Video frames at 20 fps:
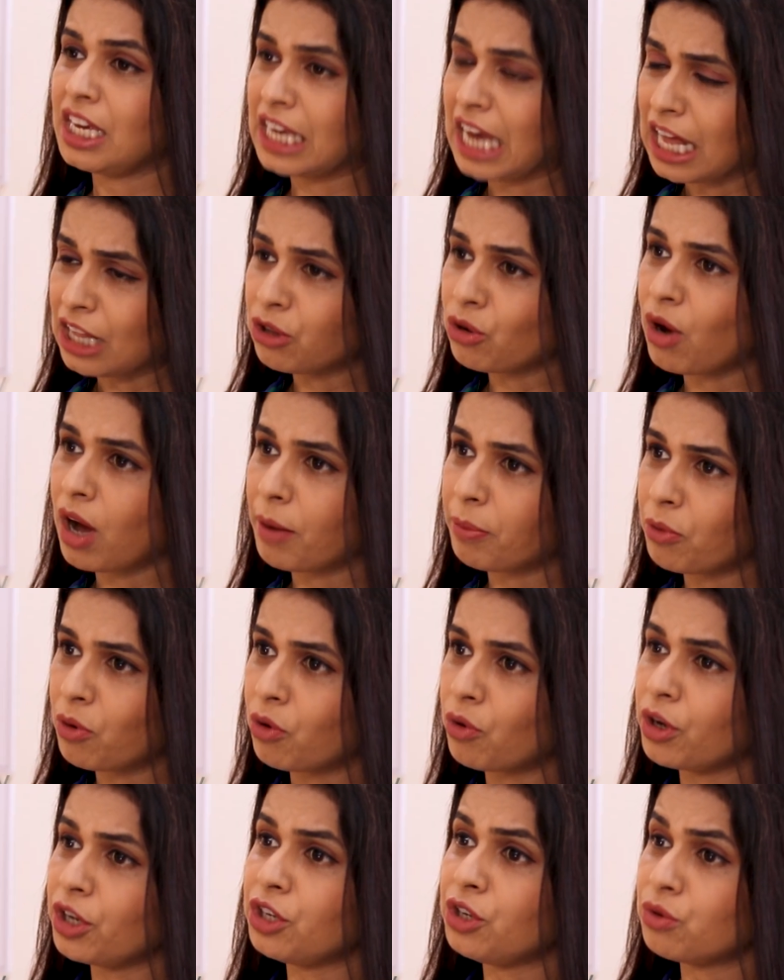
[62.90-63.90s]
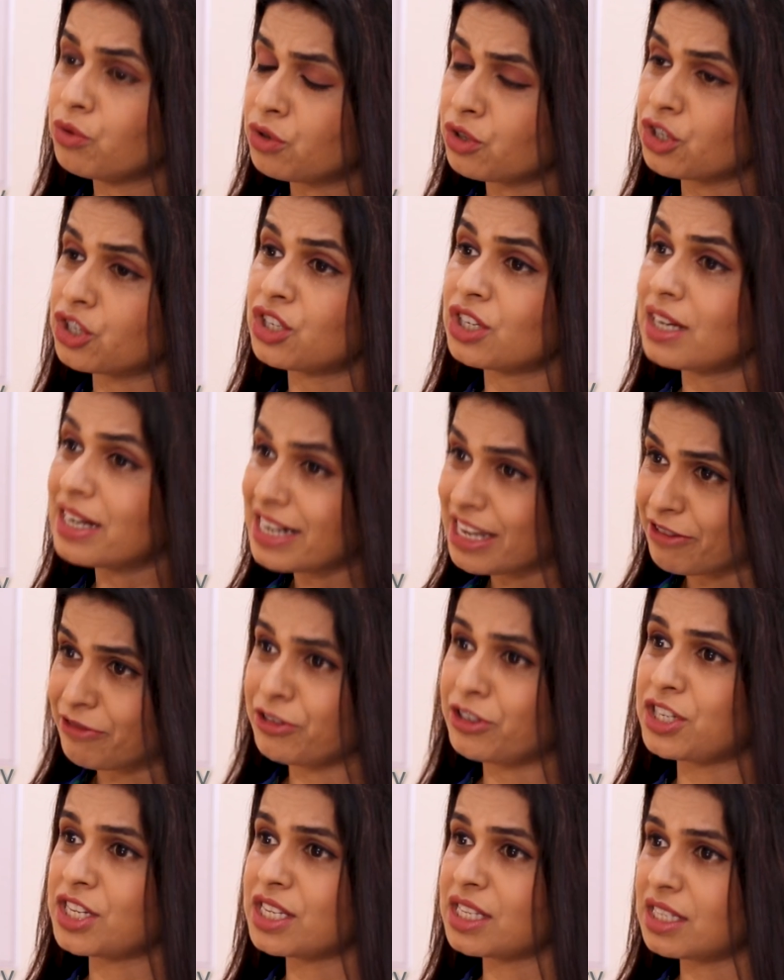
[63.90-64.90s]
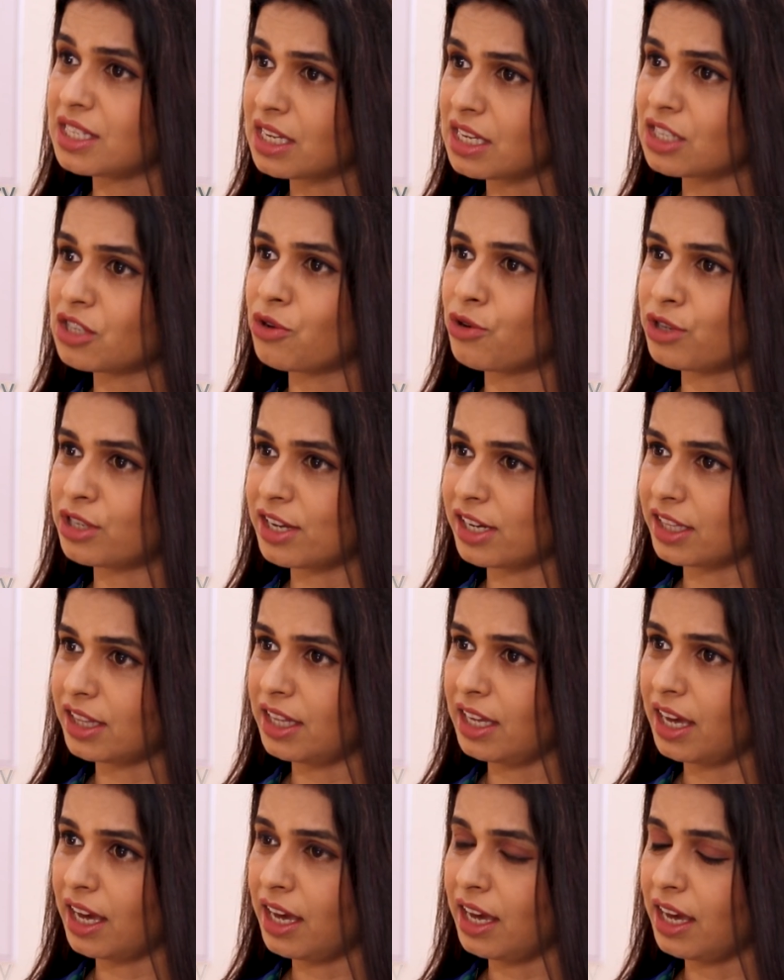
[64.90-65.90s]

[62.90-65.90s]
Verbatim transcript: या तो आपको कोई न्यूट्रिशनल डेफिशिएंसीज हो सकती